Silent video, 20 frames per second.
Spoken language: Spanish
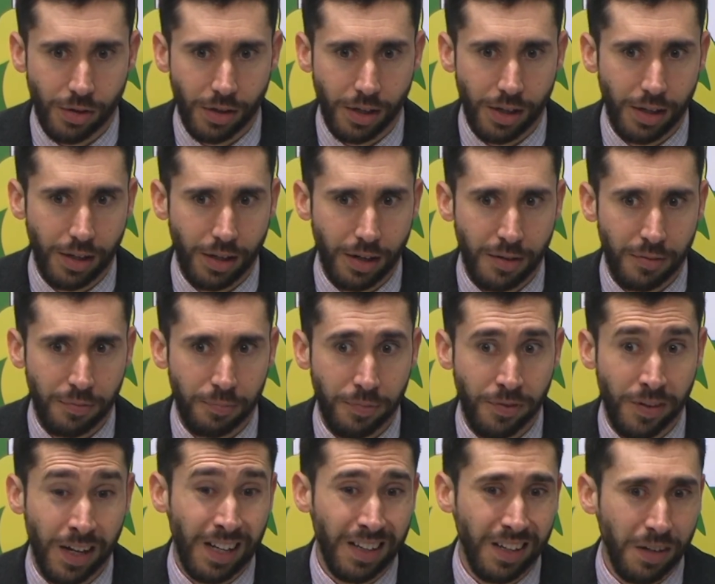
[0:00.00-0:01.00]
el,
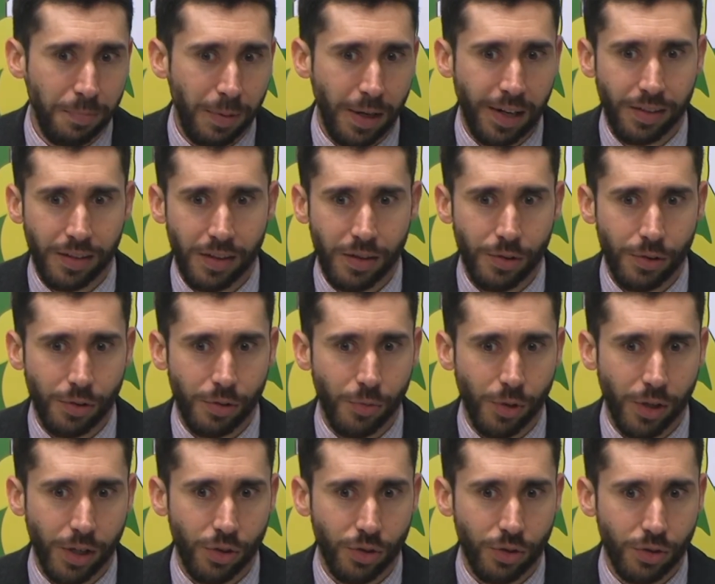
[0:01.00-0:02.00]
final del partido
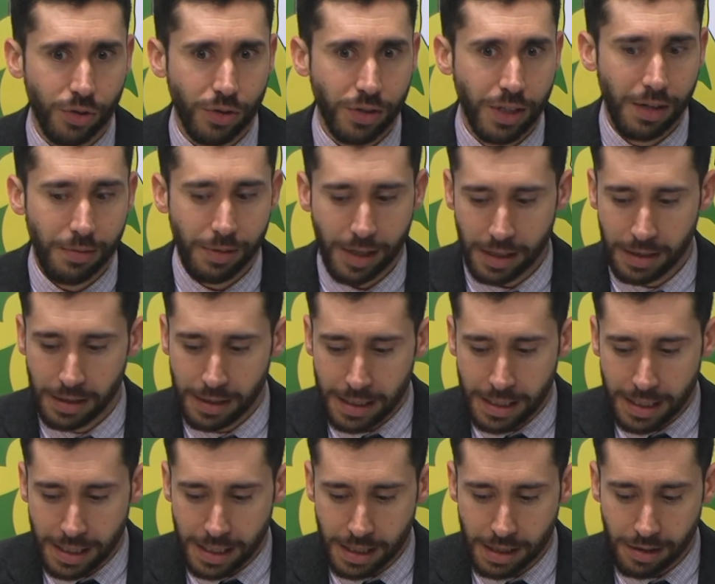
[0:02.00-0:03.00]
como que nos costaba
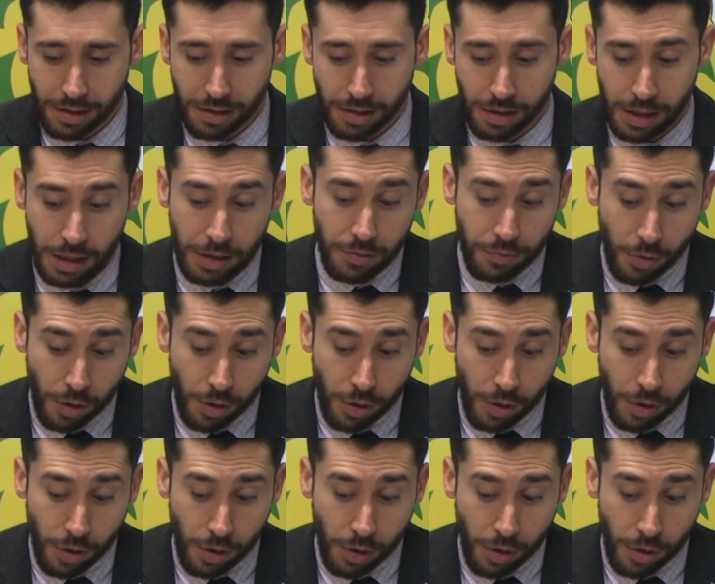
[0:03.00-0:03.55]
y,